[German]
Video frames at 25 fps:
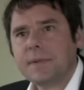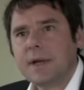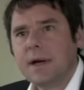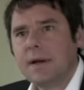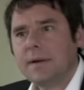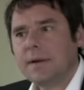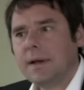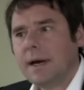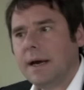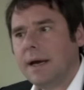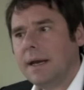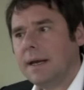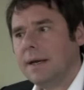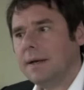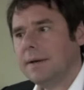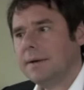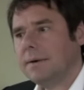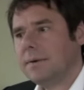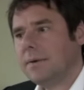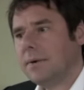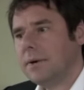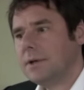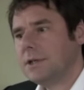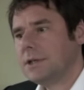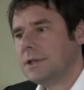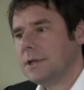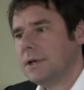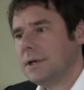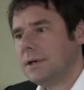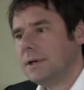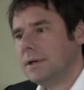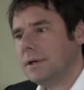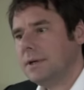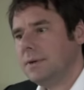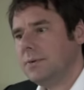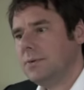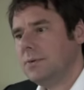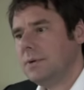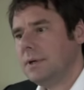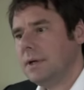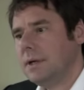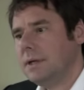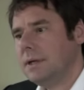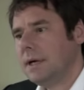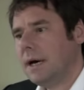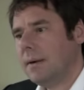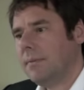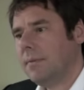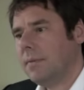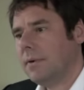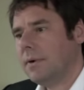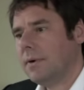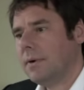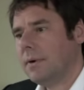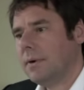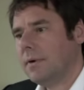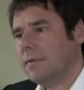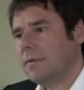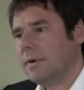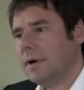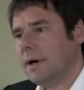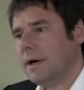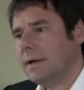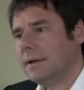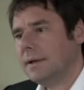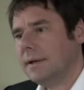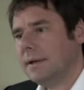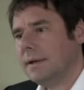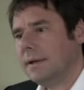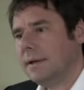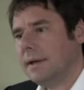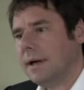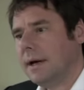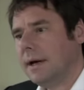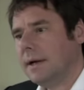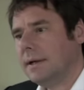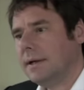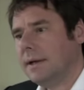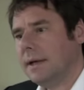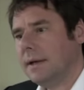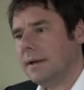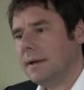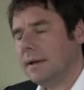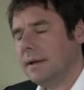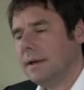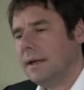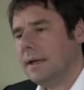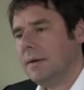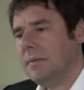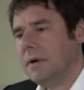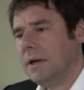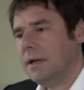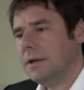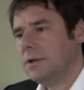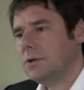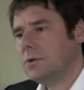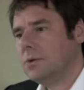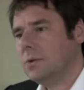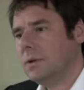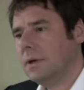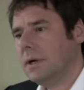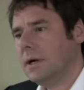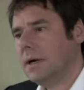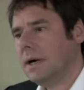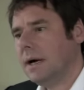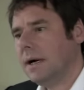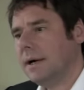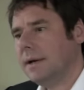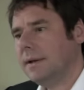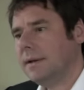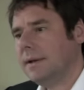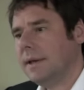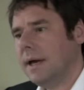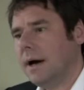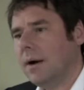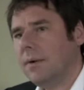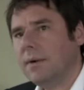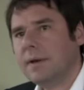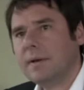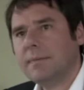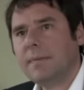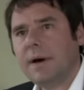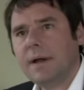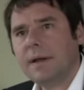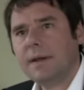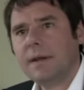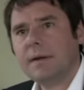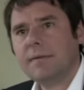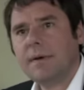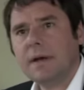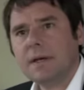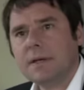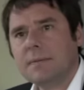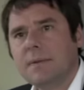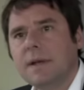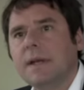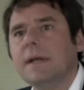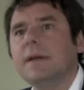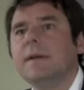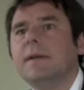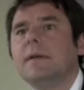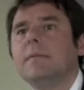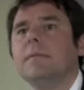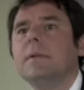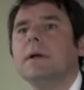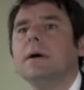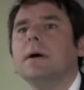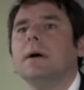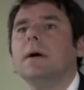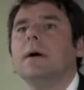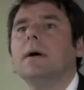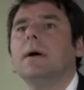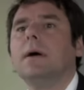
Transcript: Also ein deutscher jugendlicher Amokläufer hatte gesagt, der an seine ehemalige Schule gegangen ist, der Hausmeister war eigentlich immer nett zu mir.